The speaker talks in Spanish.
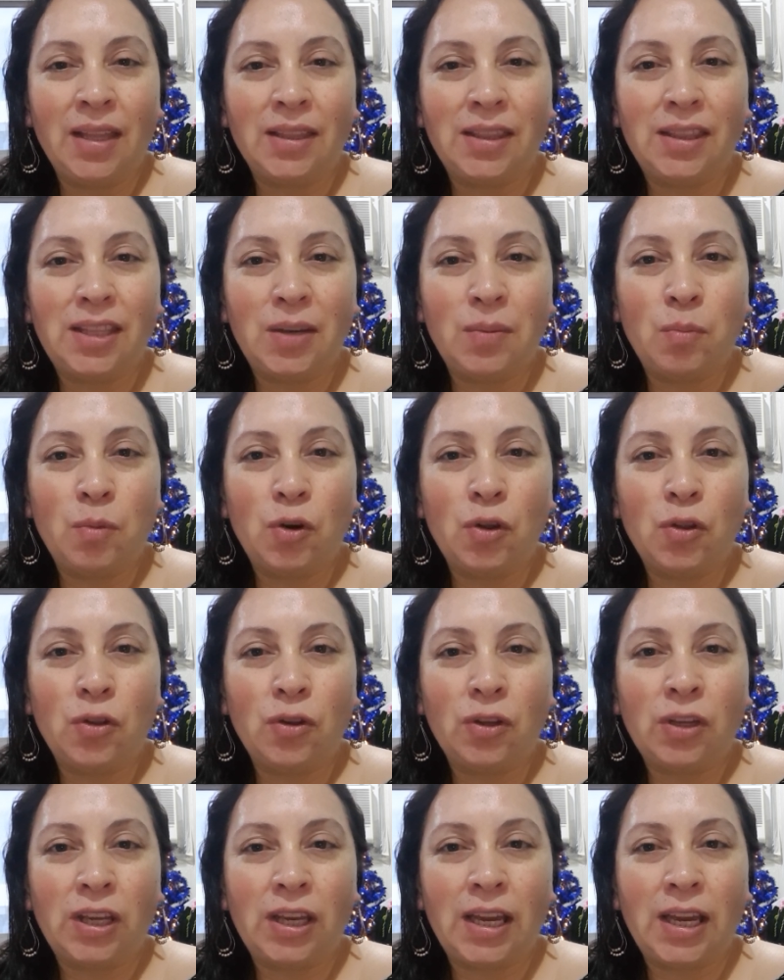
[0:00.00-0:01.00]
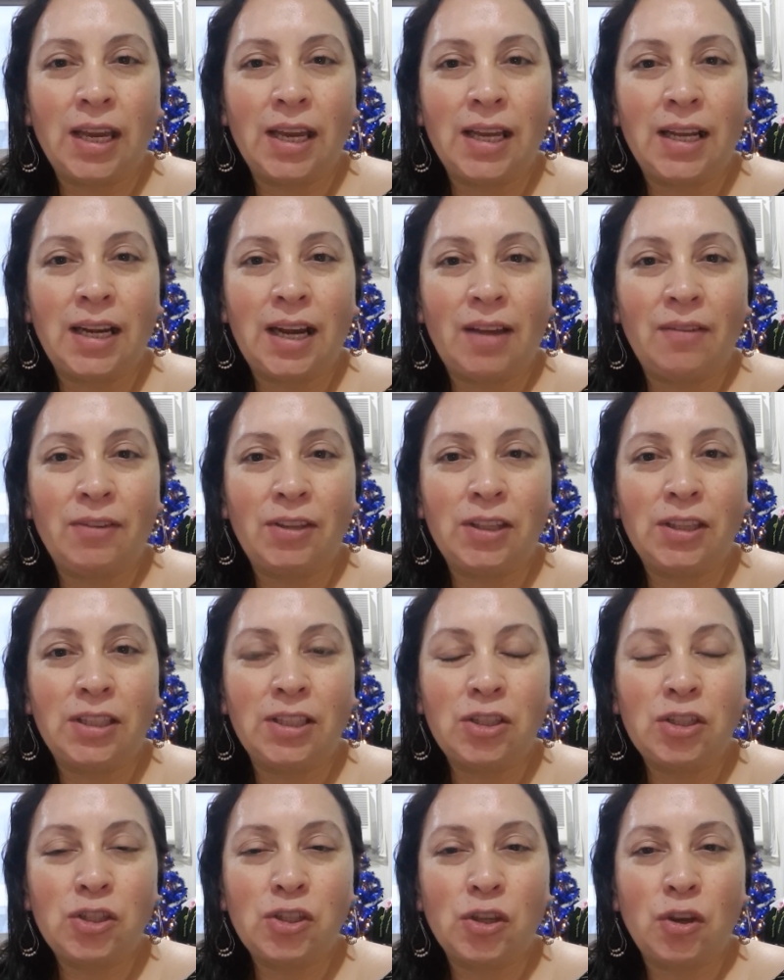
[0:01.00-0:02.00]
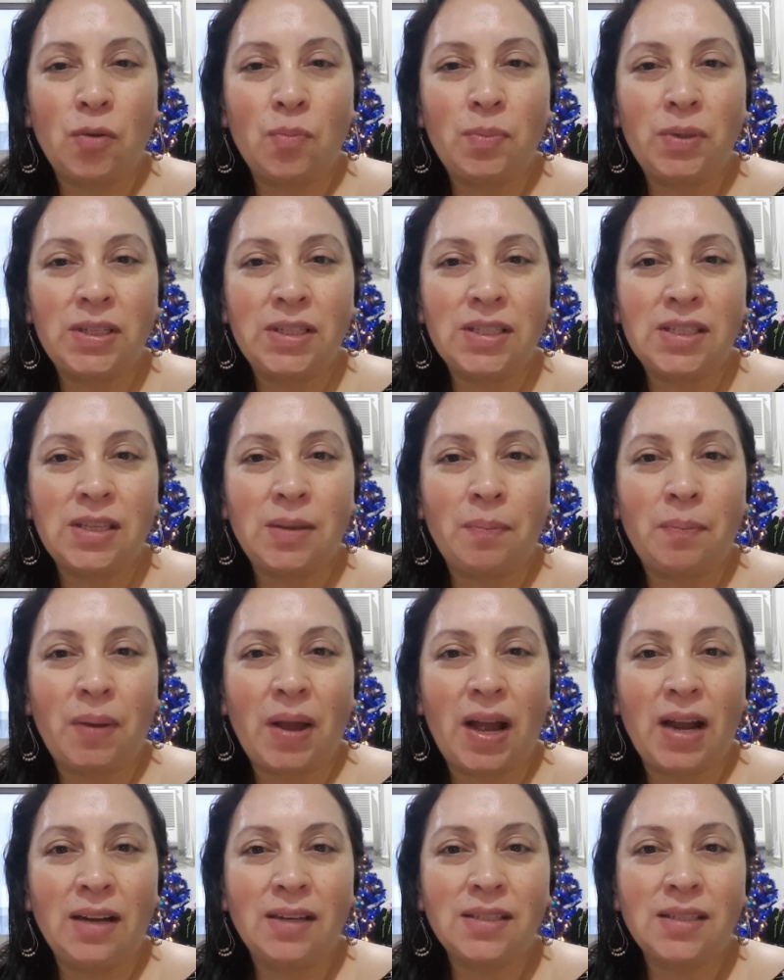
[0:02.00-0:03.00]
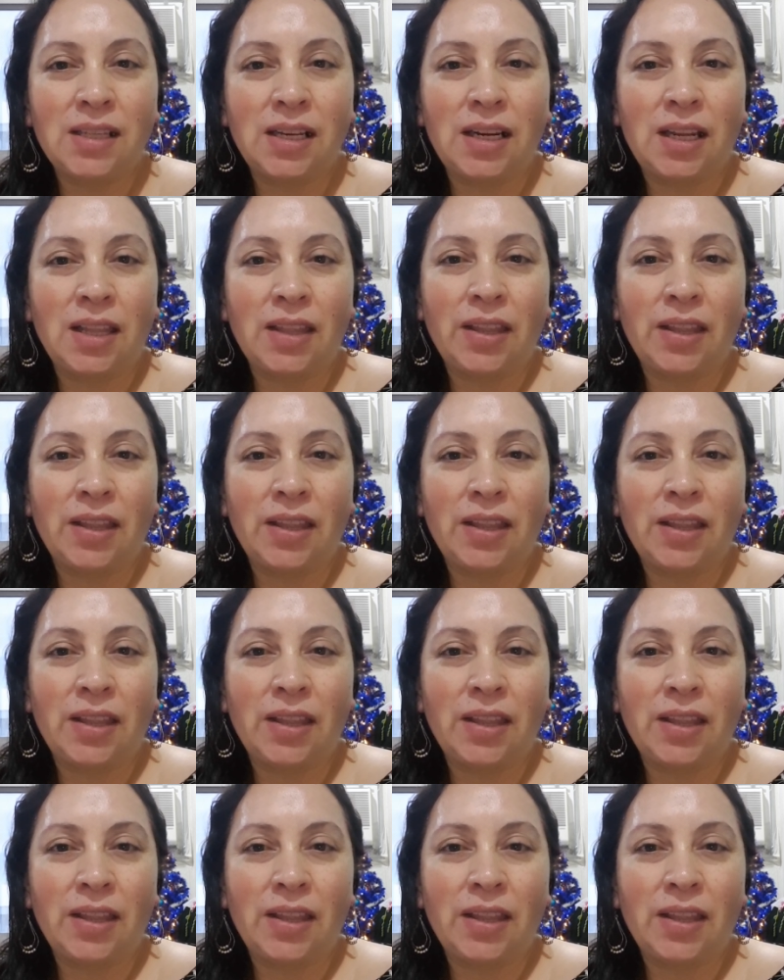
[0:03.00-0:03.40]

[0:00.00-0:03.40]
de modo que la bendición principal se la